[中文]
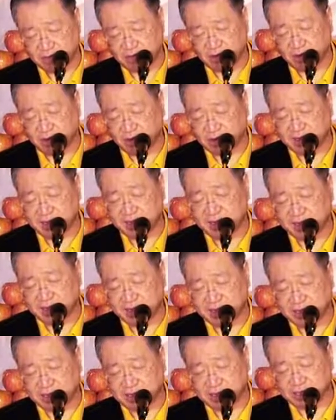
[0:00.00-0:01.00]
脚
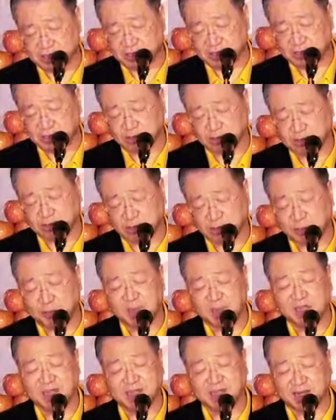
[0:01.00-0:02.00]
啊很手啊都
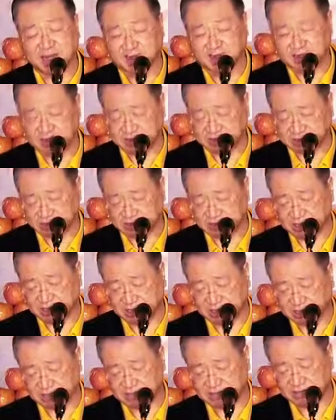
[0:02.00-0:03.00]
冰凉啊，经
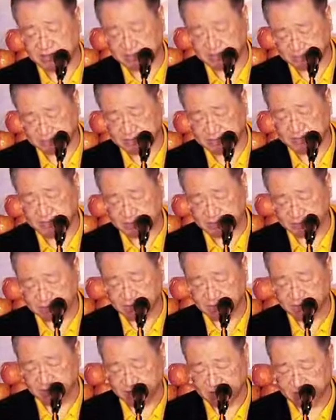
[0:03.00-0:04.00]
常。
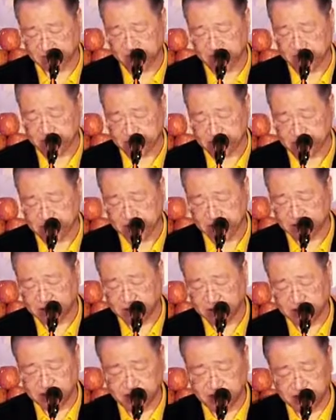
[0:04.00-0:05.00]
是的。
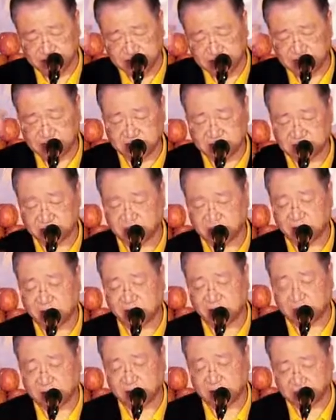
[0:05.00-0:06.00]
记性很不
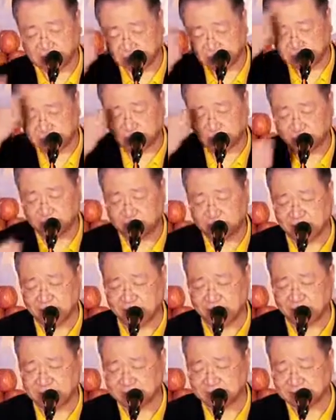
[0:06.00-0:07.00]
好，掉头
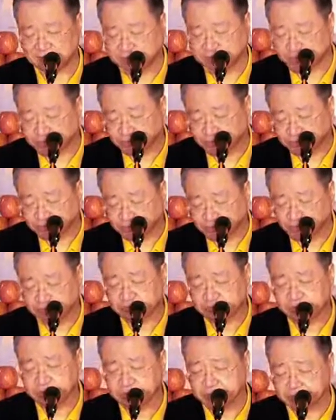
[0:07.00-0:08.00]
发。
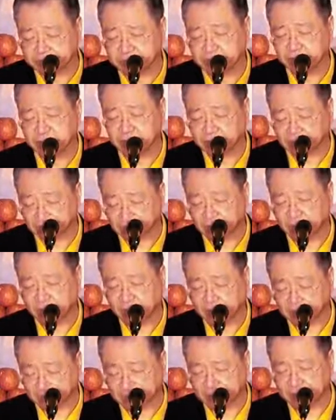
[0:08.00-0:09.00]
是
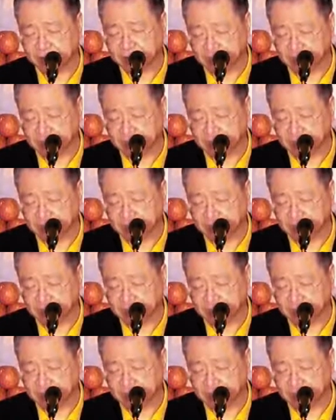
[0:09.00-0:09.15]
的。